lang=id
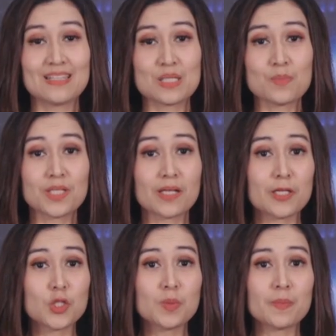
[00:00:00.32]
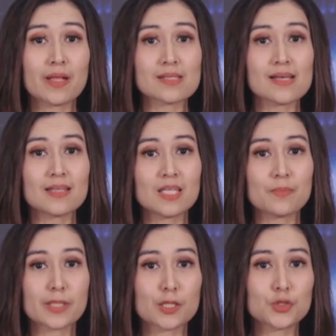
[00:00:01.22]
Sementara itu, pemirsa
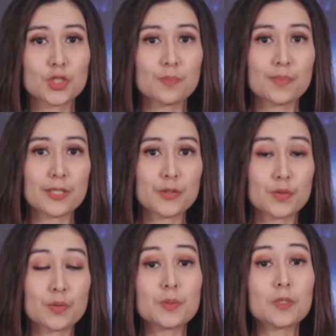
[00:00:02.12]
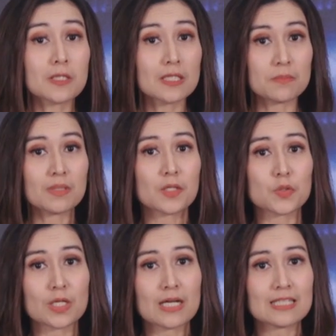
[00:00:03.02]
tim terjun payung Polri
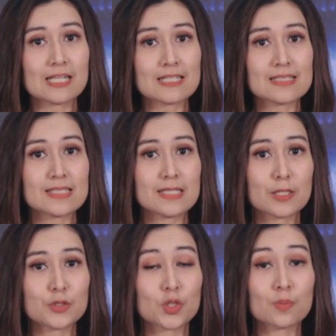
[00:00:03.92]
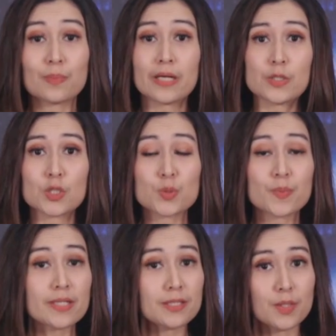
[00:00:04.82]
melakukan aksi terjun payung
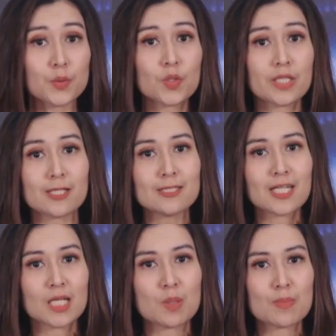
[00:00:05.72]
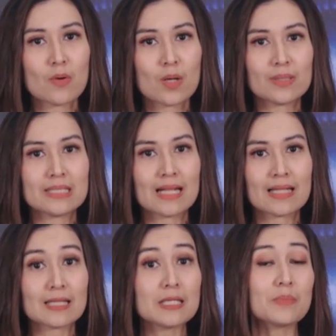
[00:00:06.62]
spektakuler dengan membawa
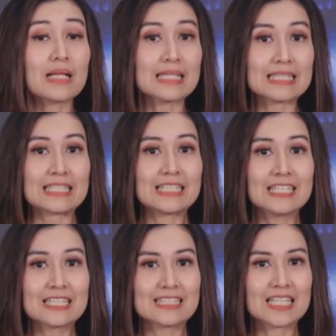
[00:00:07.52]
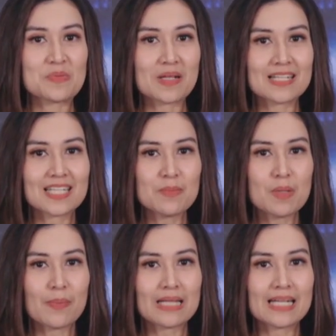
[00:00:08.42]
bendera Tribrata dalam rangka
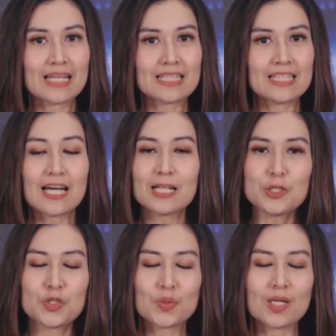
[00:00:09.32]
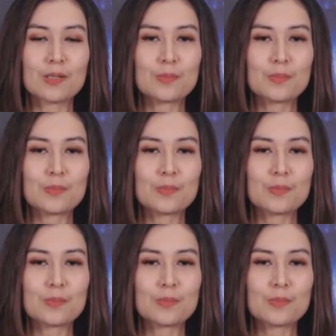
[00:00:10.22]
memperingati Hari Juang